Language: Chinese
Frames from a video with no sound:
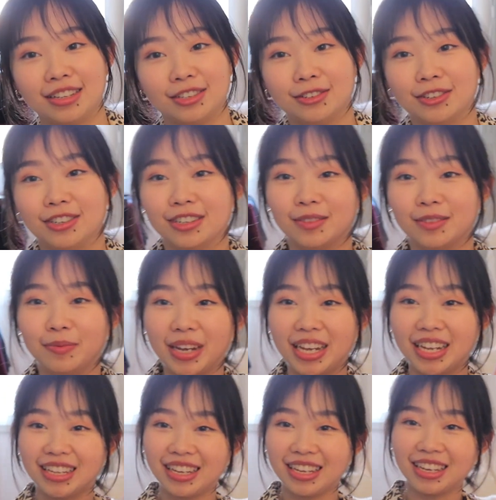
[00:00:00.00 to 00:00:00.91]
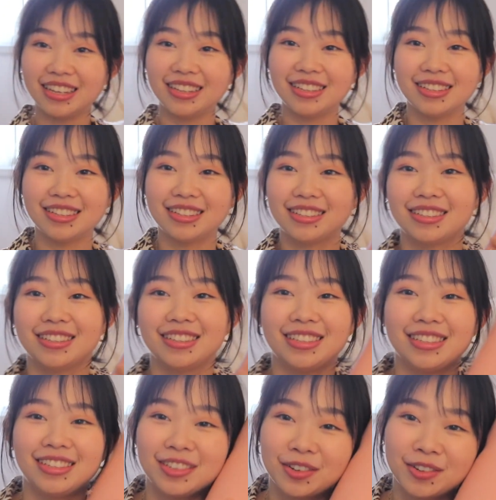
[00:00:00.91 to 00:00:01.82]
就是每天
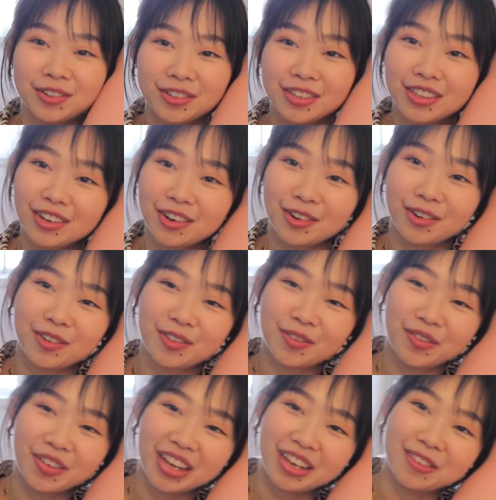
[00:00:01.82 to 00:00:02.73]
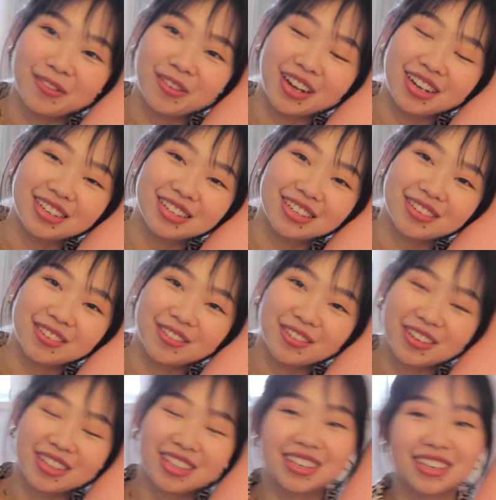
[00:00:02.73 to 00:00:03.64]
几乎都陪伴着
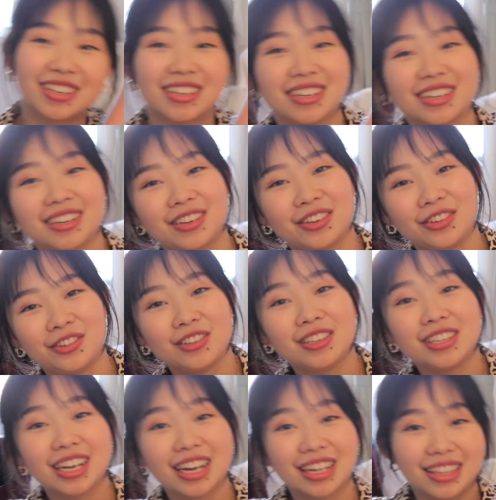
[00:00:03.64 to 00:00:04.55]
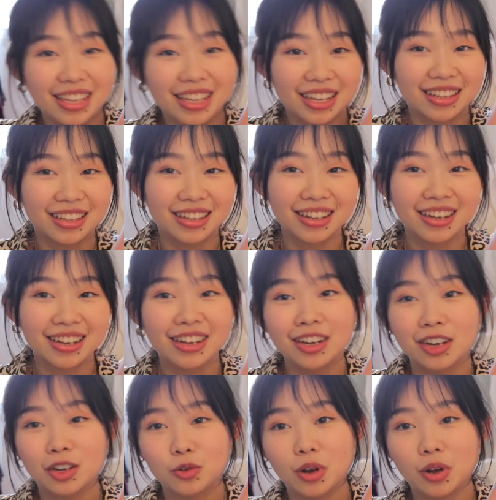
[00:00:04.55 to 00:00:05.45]
我的瑜伽垫。
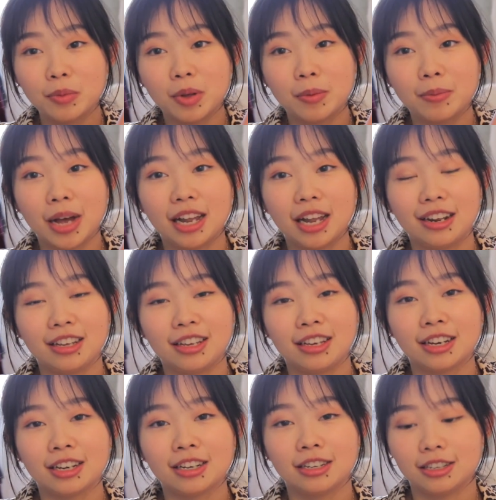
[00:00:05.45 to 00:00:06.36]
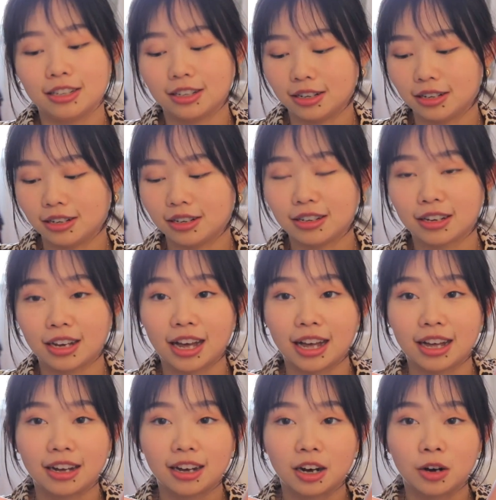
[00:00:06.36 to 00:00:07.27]
专门买了一个，
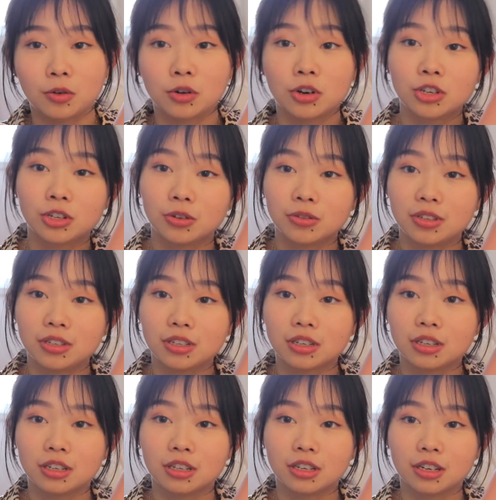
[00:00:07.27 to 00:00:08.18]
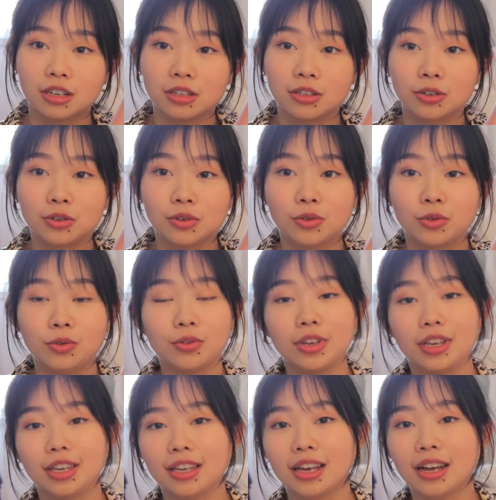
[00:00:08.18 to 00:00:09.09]
看和我手机壳几
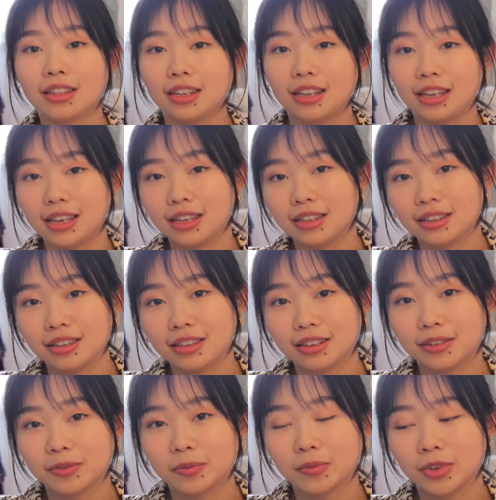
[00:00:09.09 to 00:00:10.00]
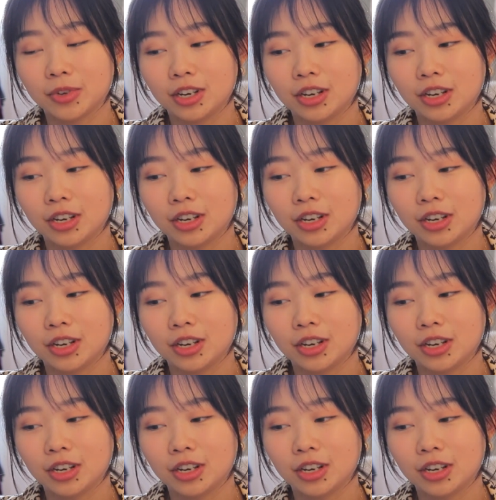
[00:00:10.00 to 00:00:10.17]
乎一样的颜色，